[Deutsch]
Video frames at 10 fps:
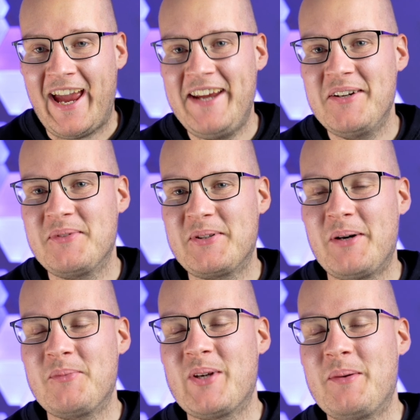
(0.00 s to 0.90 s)
Hey und
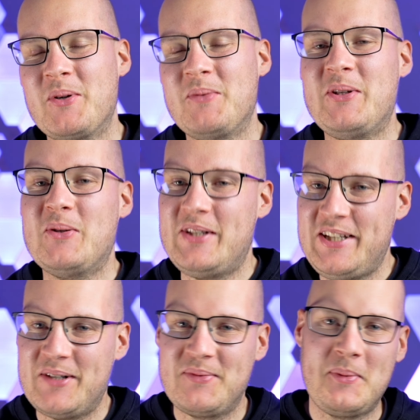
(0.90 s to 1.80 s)
willkommen zu einem neuen Video
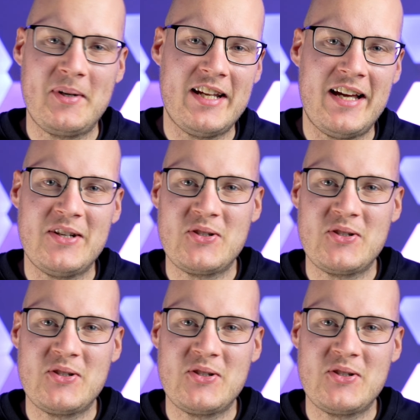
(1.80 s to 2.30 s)
hier auf dem Kanal.